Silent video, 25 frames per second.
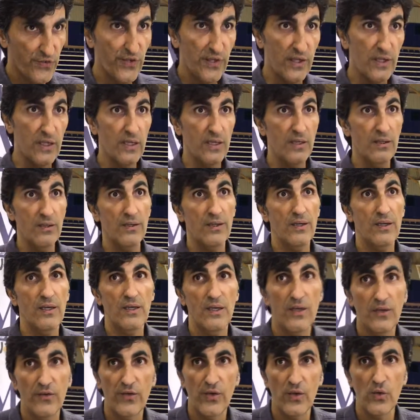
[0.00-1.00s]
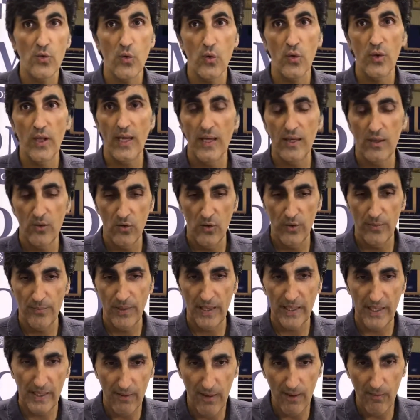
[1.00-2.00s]
Sí, eh, sin duda, lo
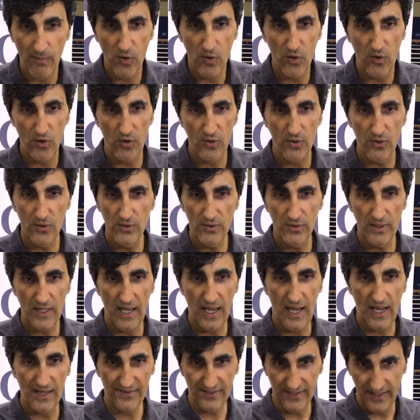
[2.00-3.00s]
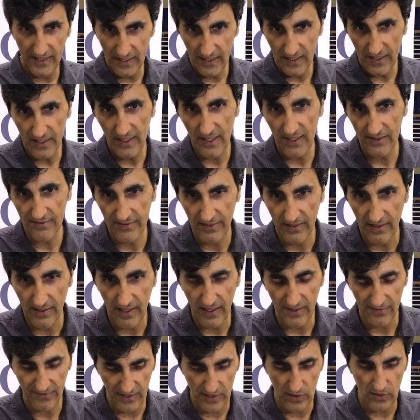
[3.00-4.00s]
esperábamos así, así
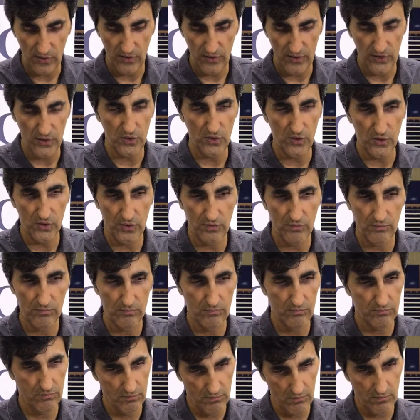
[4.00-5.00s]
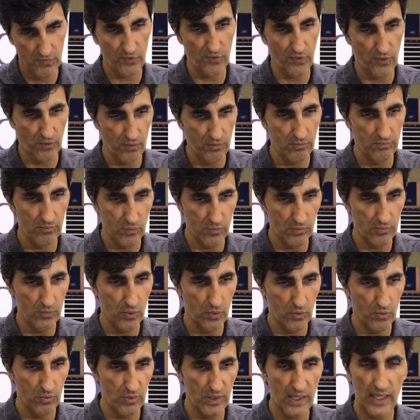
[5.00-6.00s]
ha sido. Ellos son
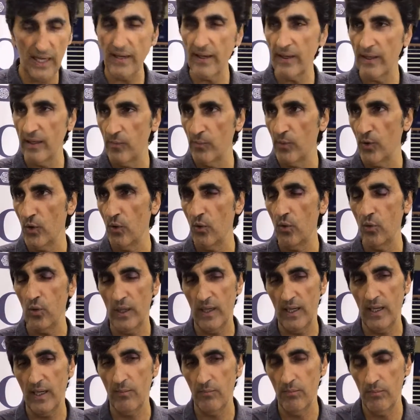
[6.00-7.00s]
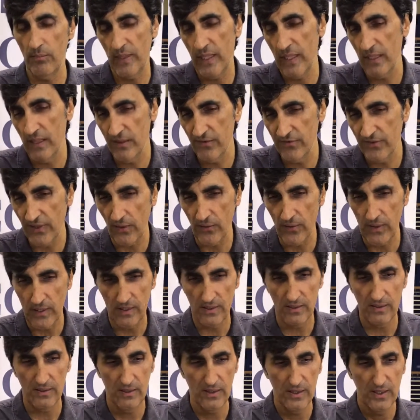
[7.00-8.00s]
un gran equipo, juegan bien,
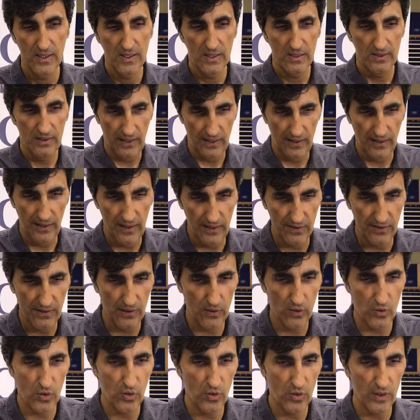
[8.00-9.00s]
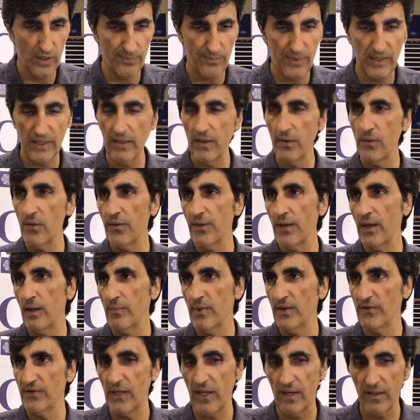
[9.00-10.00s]
saben, tienen gente con experiencia, a
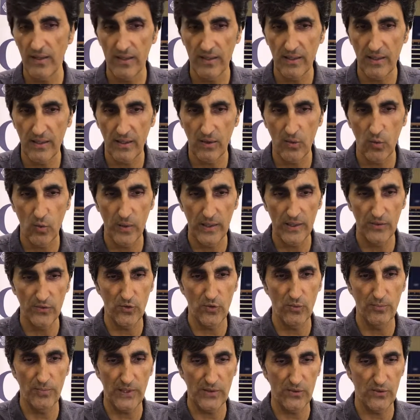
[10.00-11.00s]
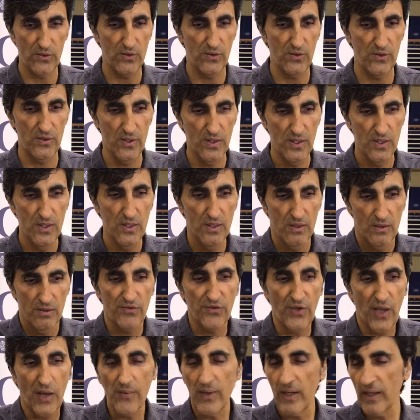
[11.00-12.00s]
pesar de tener juventud, pero
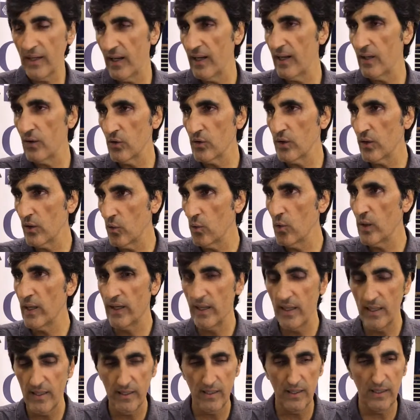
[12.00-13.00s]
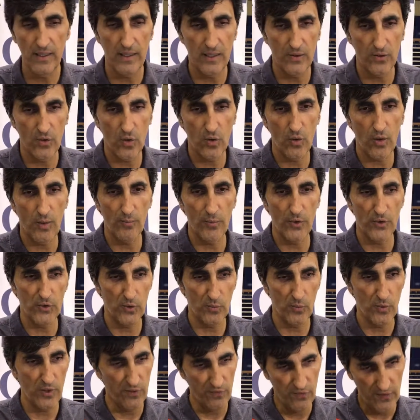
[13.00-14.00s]
saben a lo que juegan y nos lo han
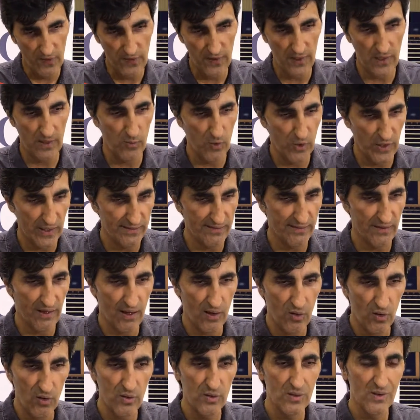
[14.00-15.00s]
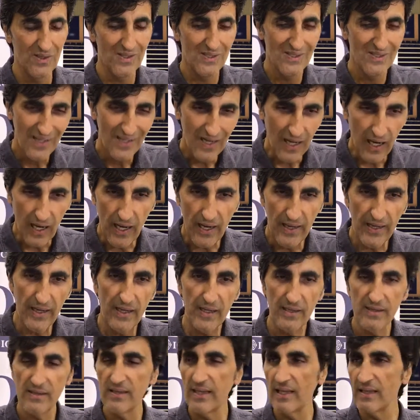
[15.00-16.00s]
puesto muy difícil. Hemos estado ahí
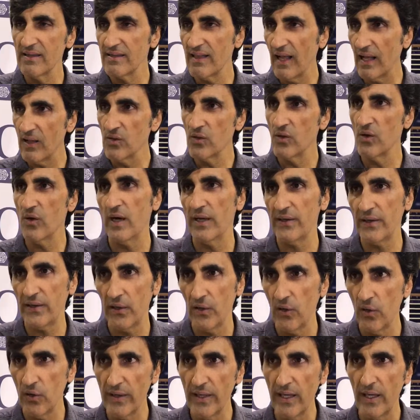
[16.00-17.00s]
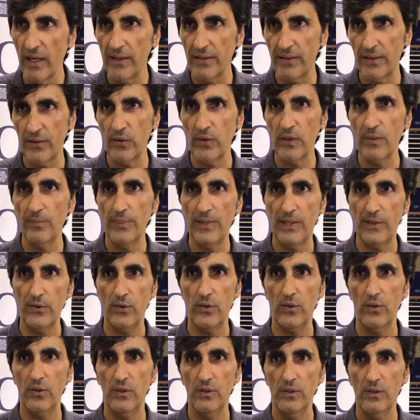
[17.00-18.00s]
intentando arreones, arreones,
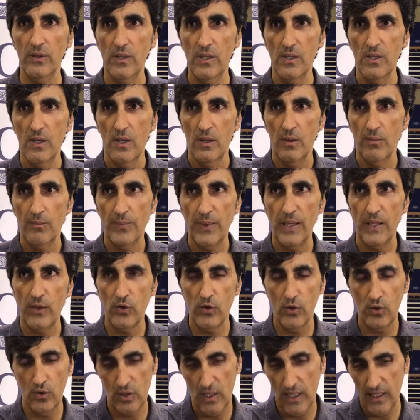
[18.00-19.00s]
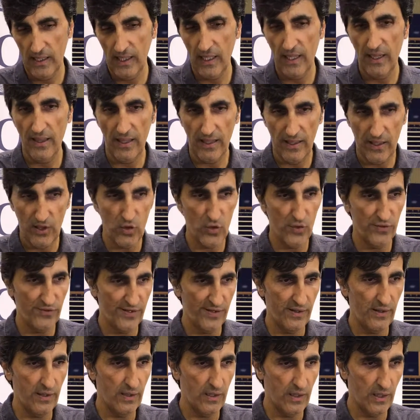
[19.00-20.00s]
pero, pero con la calidad que ellos
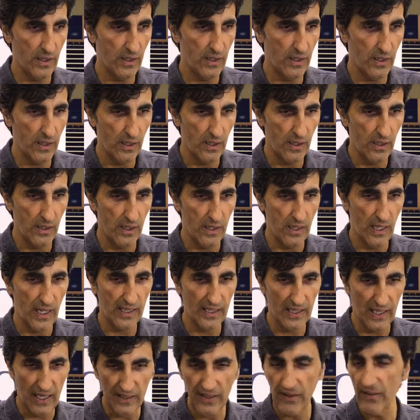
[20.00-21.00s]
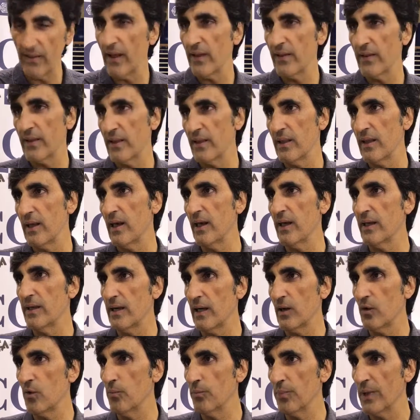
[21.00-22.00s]
tienen y la claridad de ideas
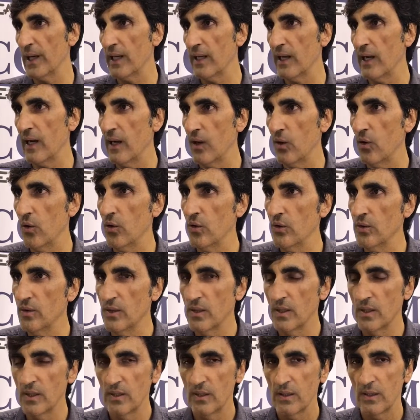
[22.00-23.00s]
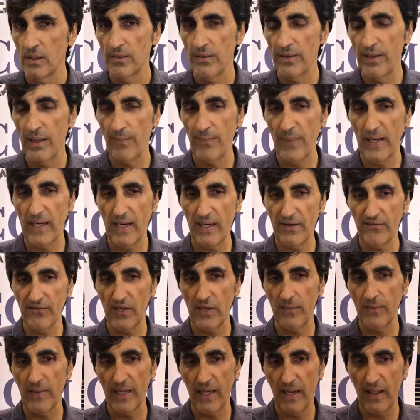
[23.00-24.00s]
era complicado
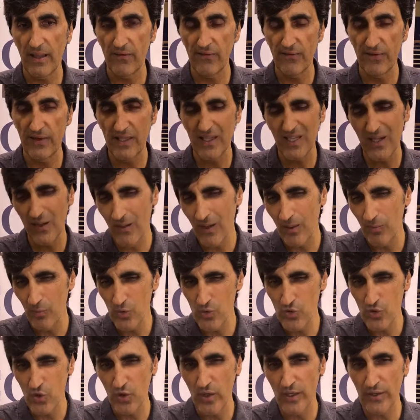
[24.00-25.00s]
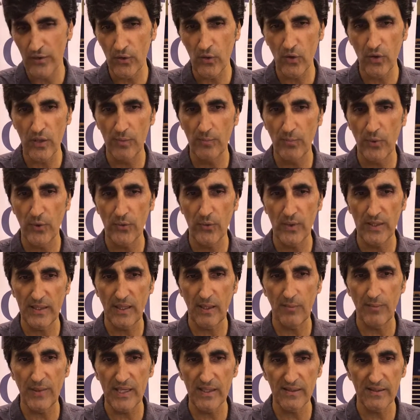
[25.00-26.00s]
despegarse de manera definitiva, muchos errores por
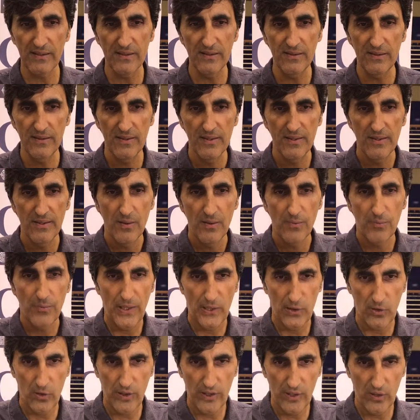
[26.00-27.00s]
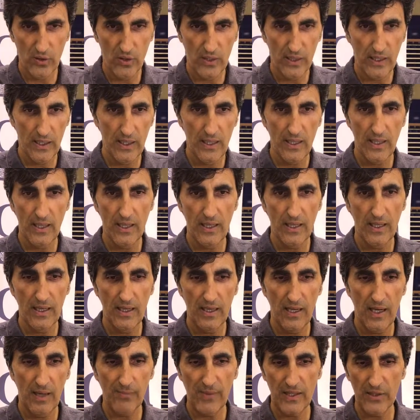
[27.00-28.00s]
nuestra parte, pero creo
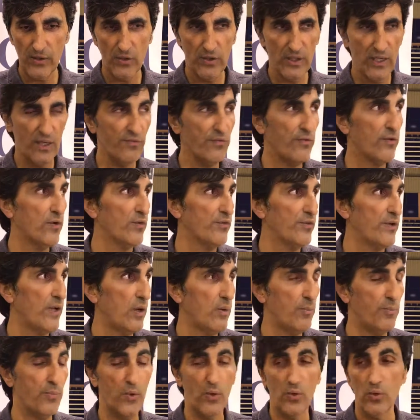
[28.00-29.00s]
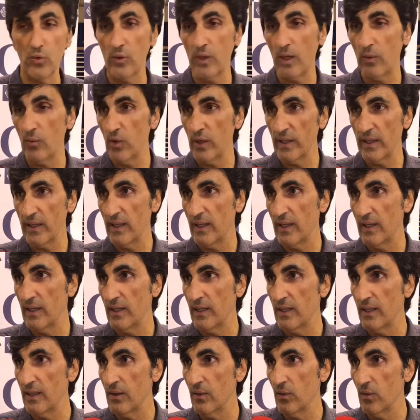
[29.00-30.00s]
que la mayoría forzados por una
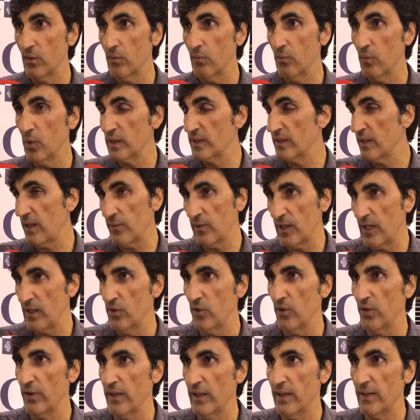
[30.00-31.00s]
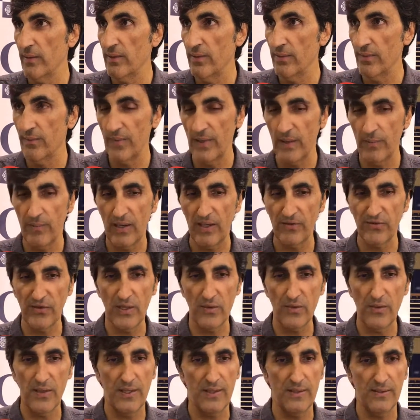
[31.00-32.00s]
buena, un buen trabajo de, de
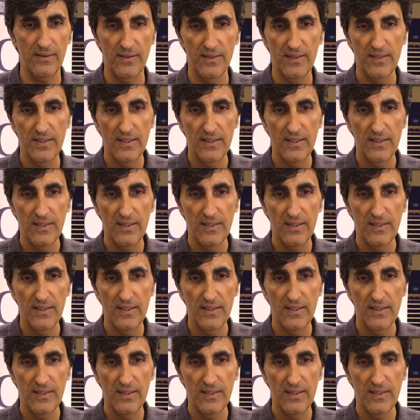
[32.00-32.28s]
Plasencia.